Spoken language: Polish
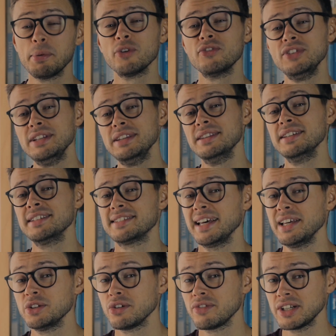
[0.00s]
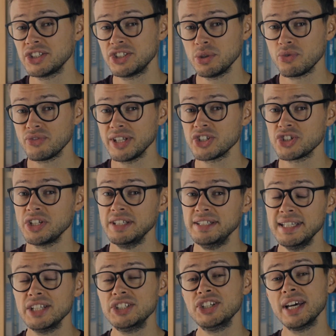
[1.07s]
powinny znajdować się w naszej
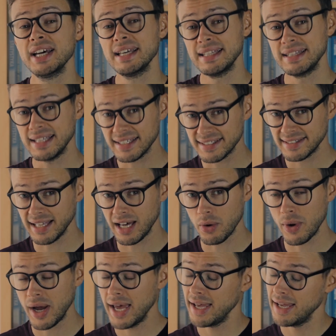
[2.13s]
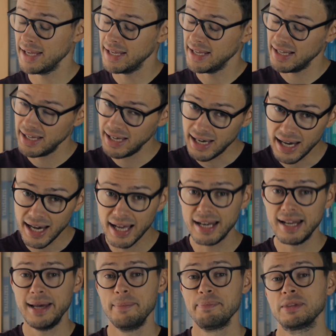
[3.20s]
diecie na stałe.
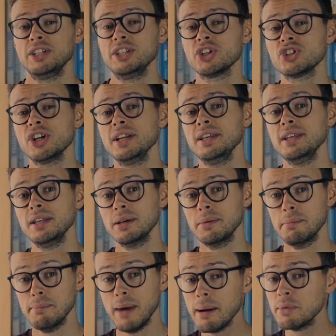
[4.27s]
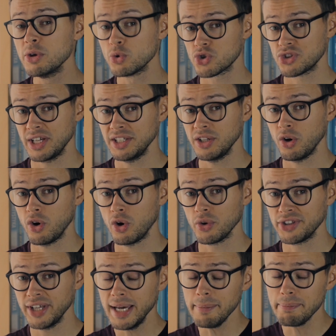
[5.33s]
Ale jeżeli mamy już na nie
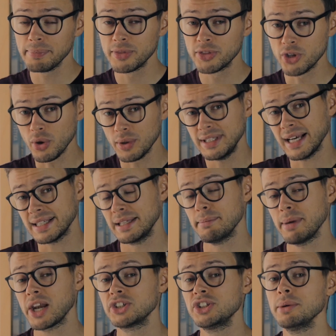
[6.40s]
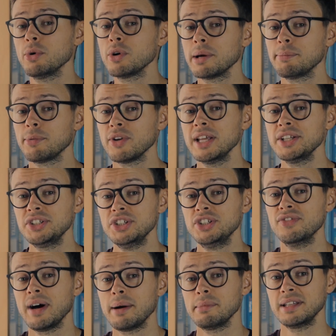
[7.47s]
ochotę, to jak najbardziej mogę
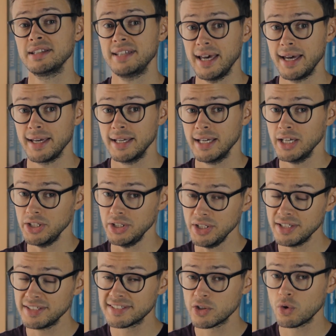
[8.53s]
polecić Wam te. Ich